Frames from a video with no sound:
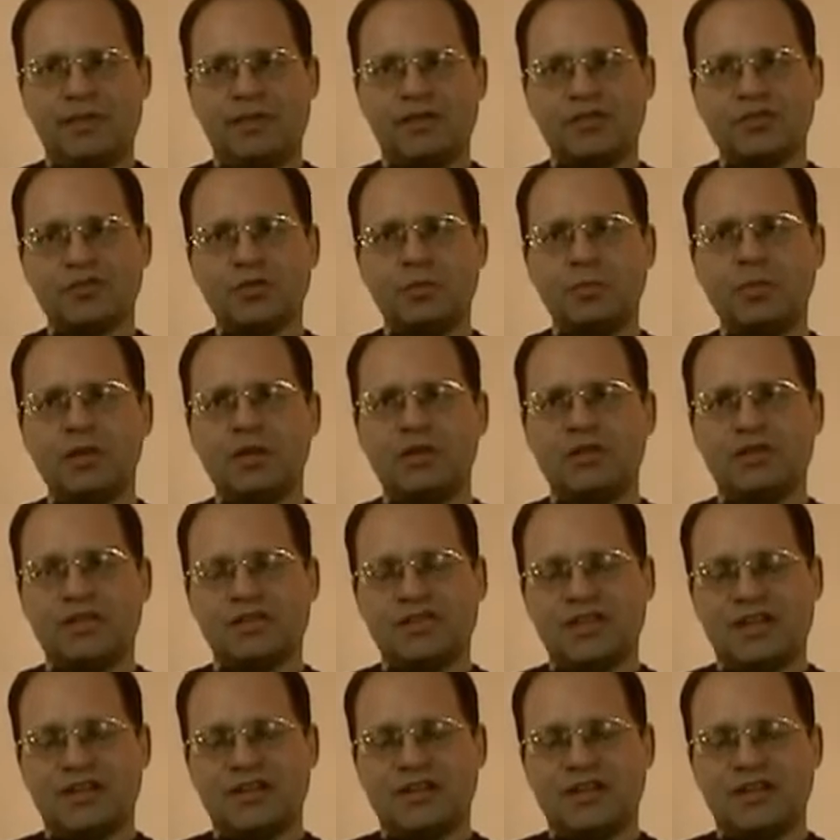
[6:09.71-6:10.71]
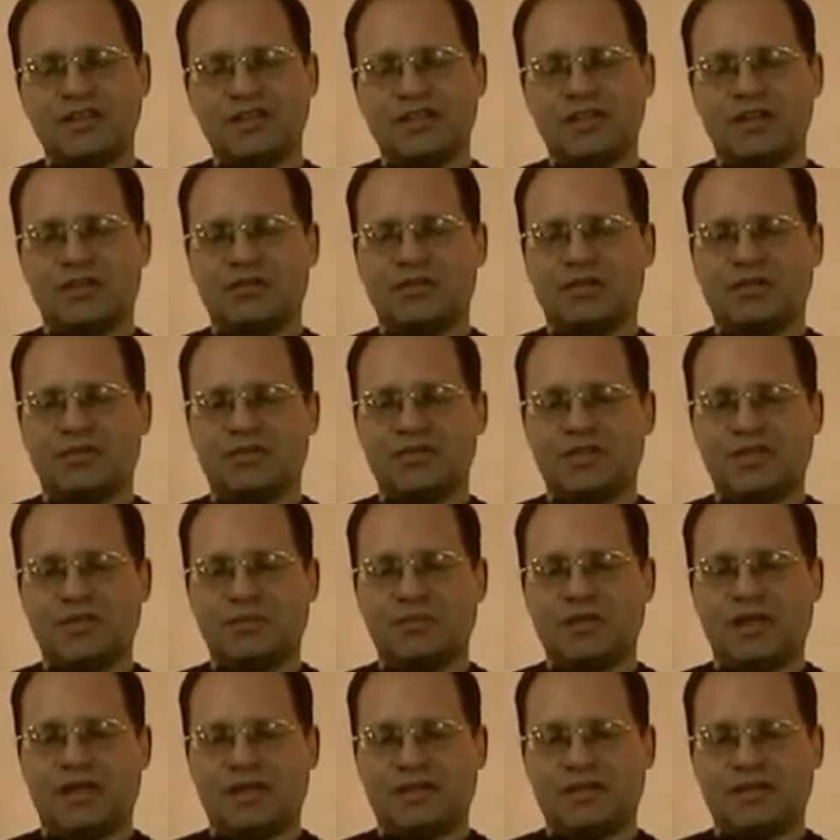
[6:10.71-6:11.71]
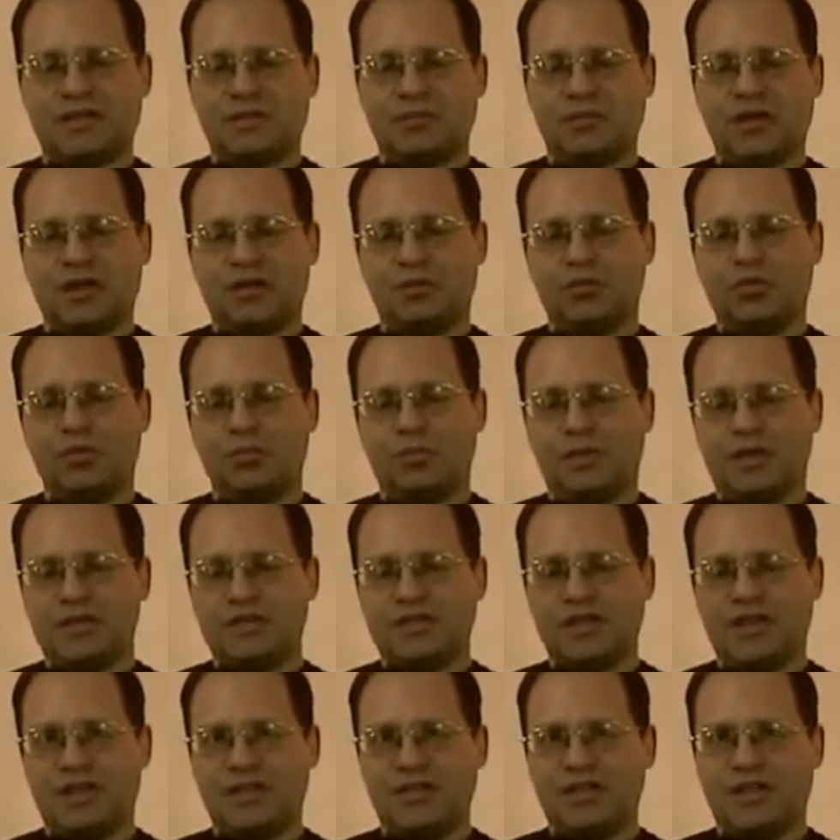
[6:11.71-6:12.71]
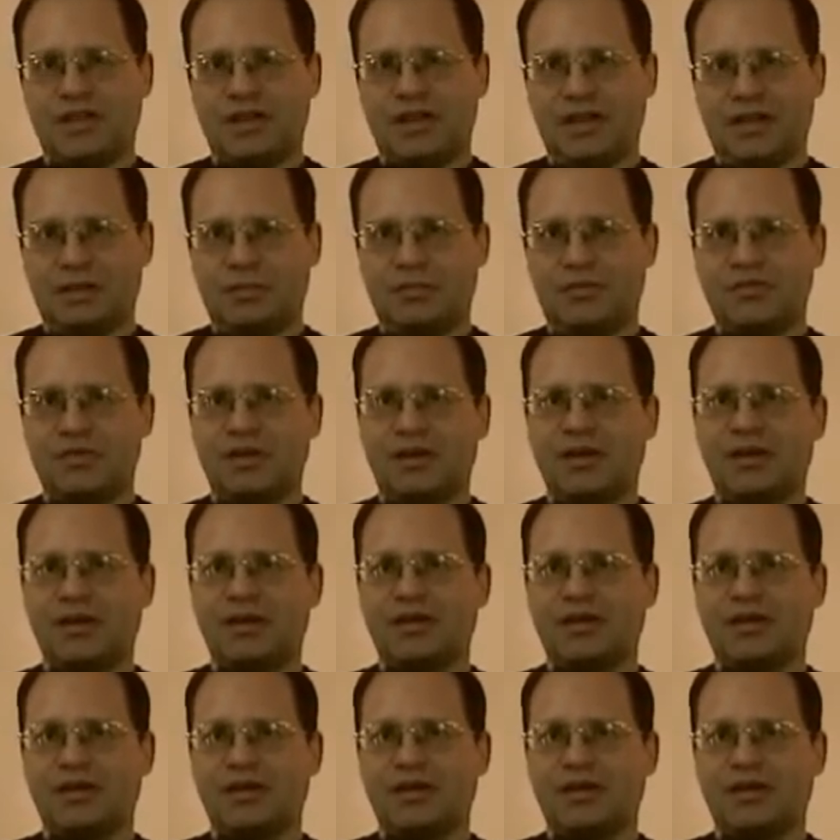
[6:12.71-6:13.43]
что было национализировано в 18 году и позднее декретами